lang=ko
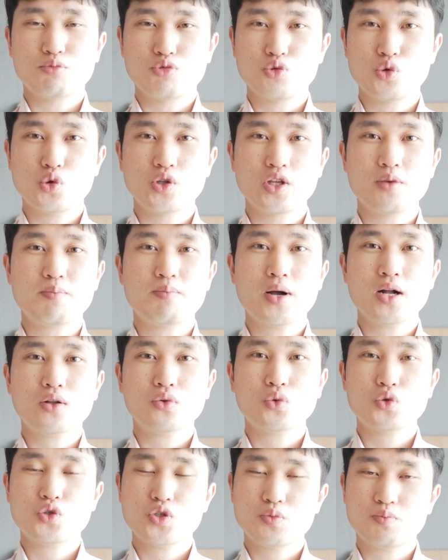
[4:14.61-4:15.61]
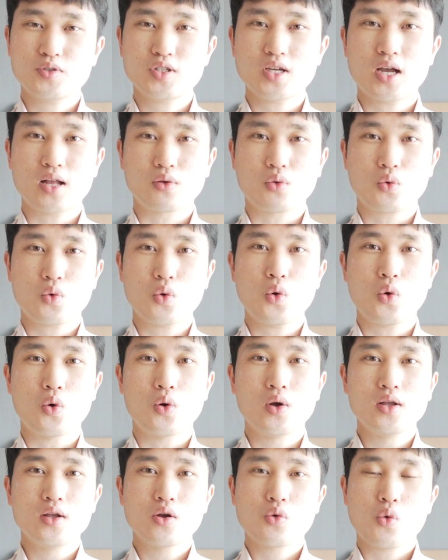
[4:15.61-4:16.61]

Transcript: 물론 입학도 쉽지 않고